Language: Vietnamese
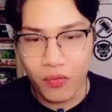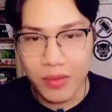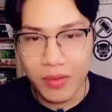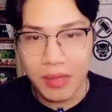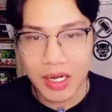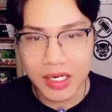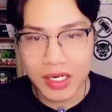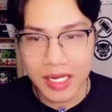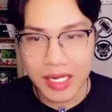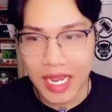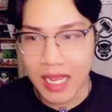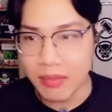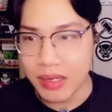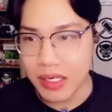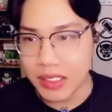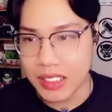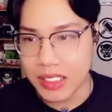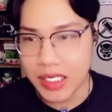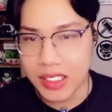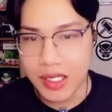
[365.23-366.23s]
mình nhé
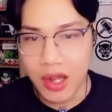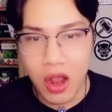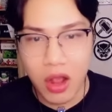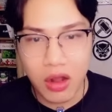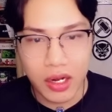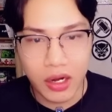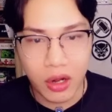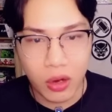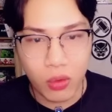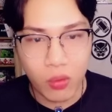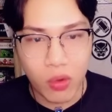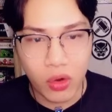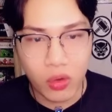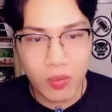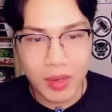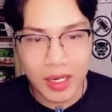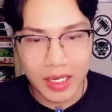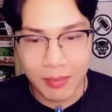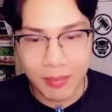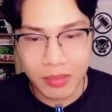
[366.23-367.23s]
mình sẽ cho cái đội quân của
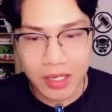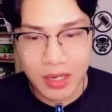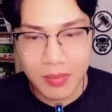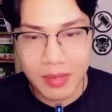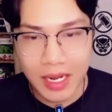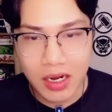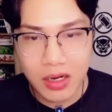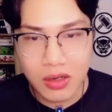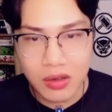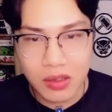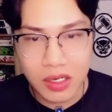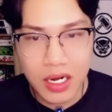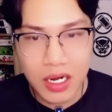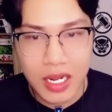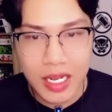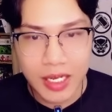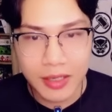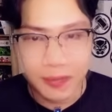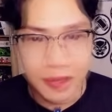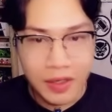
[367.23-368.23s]
mình cầm kiếm năng lượng hết đi
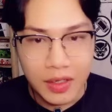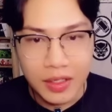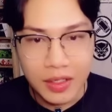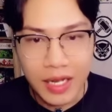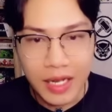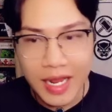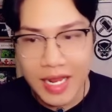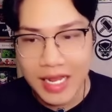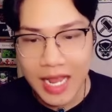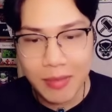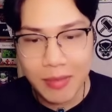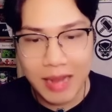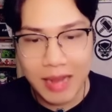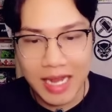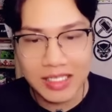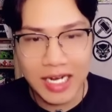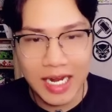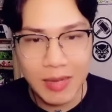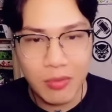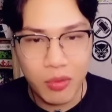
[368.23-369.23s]
thì các bạn
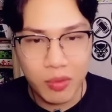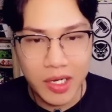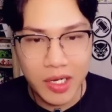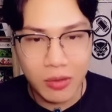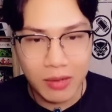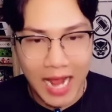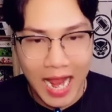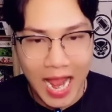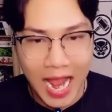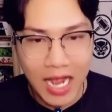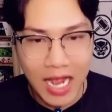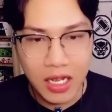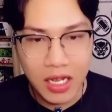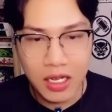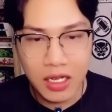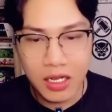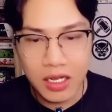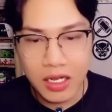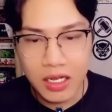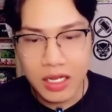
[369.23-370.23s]
sẽ thấy một cái điều lạ
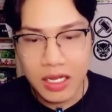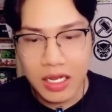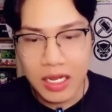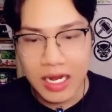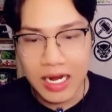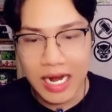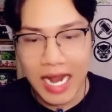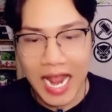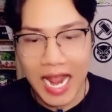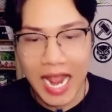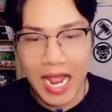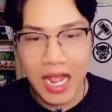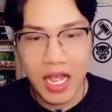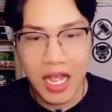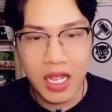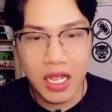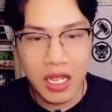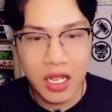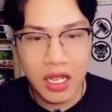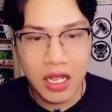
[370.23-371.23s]
là
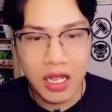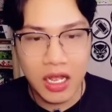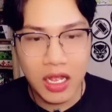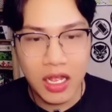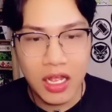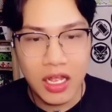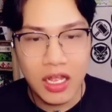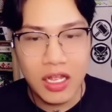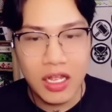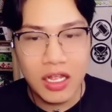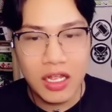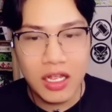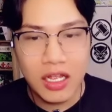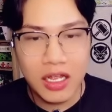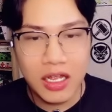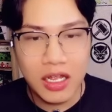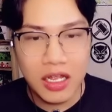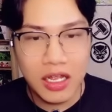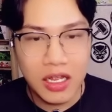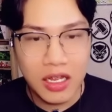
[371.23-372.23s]

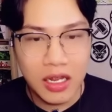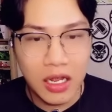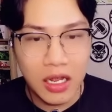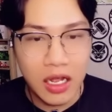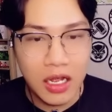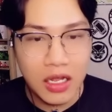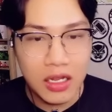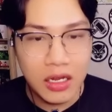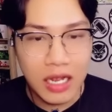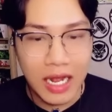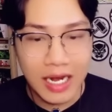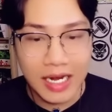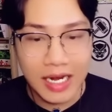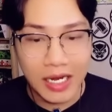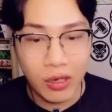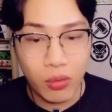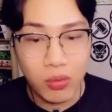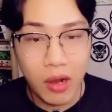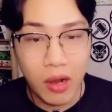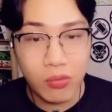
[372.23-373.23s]
ơ à, anh này
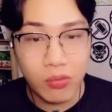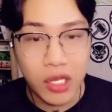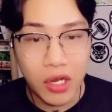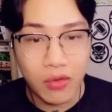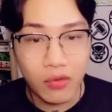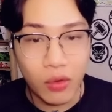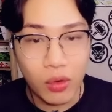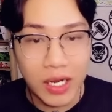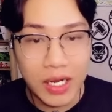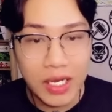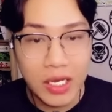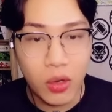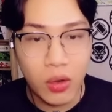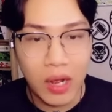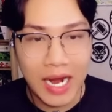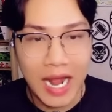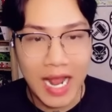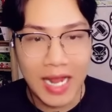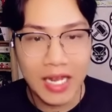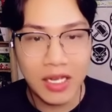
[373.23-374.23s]
cũng không chịu vũ khí gì luôn ở
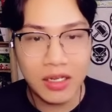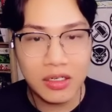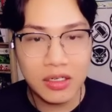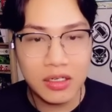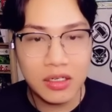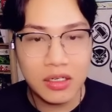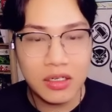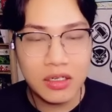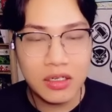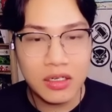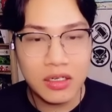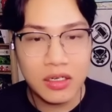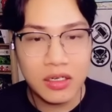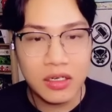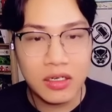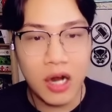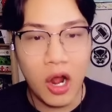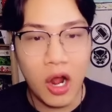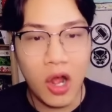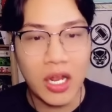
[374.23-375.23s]
đây
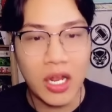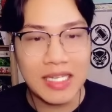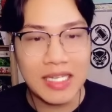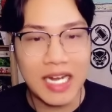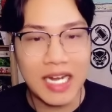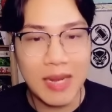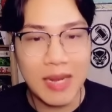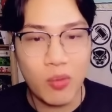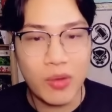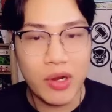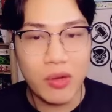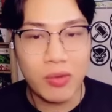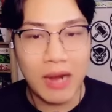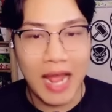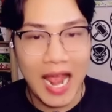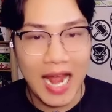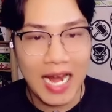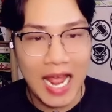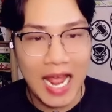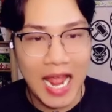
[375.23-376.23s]
rồi các bạn sẽ thấy một điều
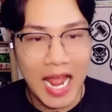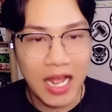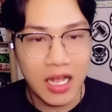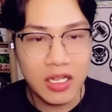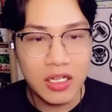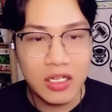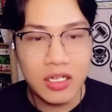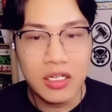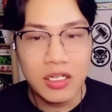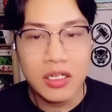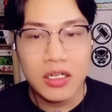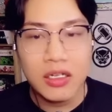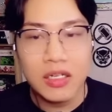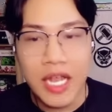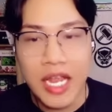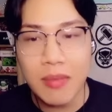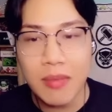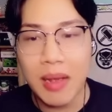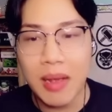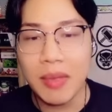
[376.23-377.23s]
lạ là
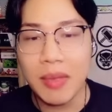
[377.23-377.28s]
khi mà mình